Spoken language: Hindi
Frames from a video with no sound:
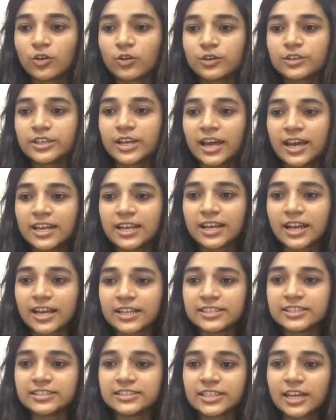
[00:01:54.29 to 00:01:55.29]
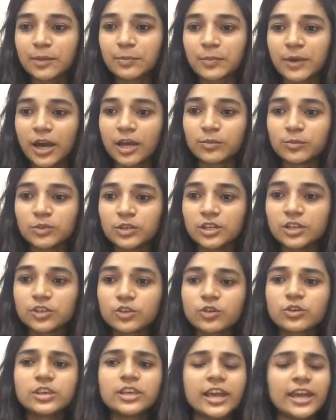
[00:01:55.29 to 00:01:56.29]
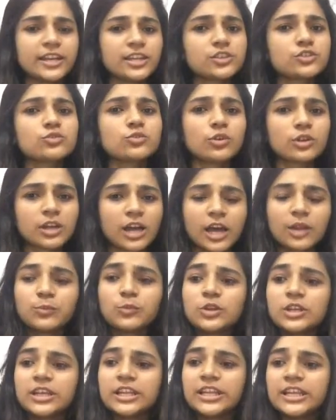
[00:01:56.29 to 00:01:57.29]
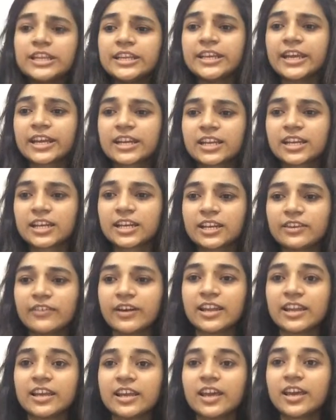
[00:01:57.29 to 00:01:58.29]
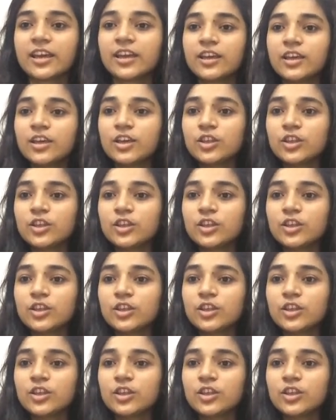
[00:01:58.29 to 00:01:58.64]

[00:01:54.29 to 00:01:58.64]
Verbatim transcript: और यहाँ लगा दीजिए आप कार्बोन क्योंकि एन और कार्बोनिल ही रिएक्ट करने वाले हैं